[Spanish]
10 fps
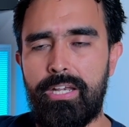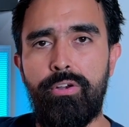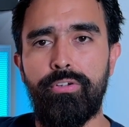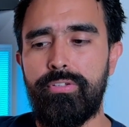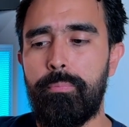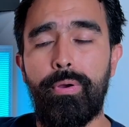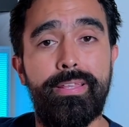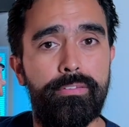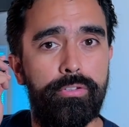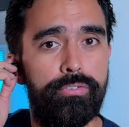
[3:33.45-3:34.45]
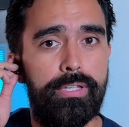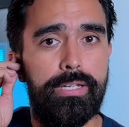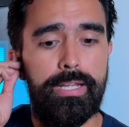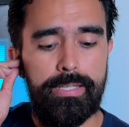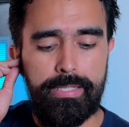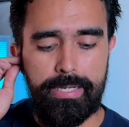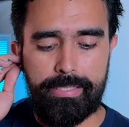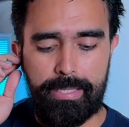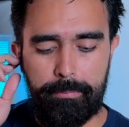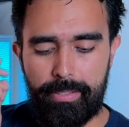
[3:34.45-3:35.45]
no se pueden sostener
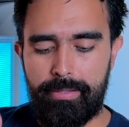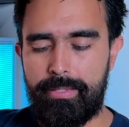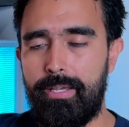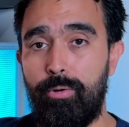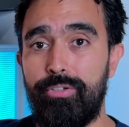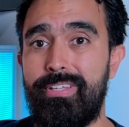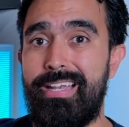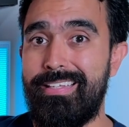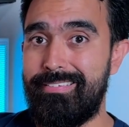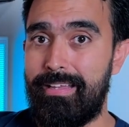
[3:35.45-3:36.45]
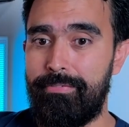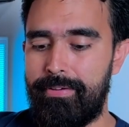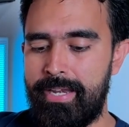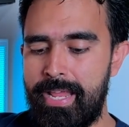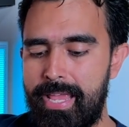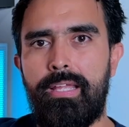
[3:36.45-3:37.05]
directamente o se les zafan.